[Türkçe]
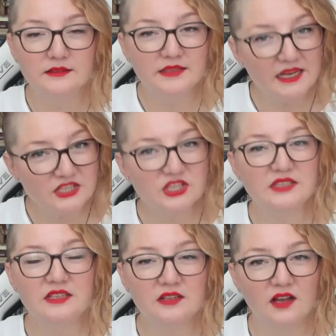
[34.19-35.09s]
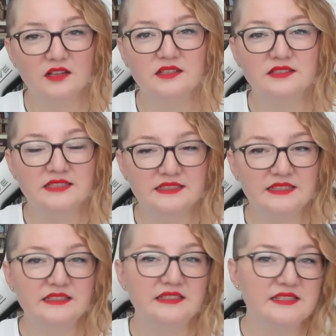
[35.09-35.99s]
gerçekten hakkında
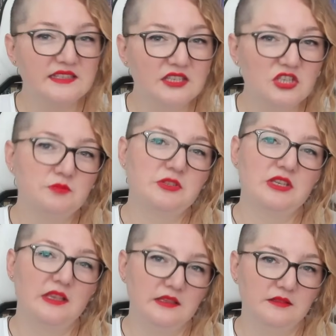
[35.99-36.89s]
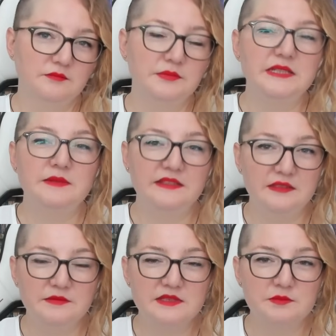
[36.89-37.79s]
neredeyse hiçbir şey
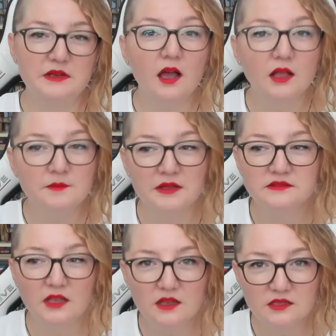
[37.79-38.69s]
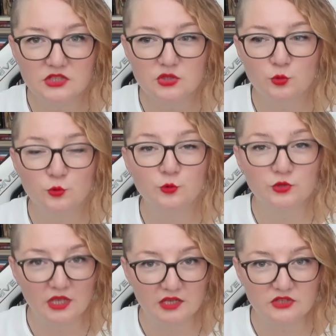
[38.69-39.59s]
bilmediğimiz bir Alman tarihçi, kültür
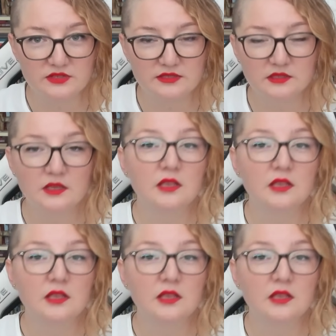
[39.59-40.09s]
tarihçisi.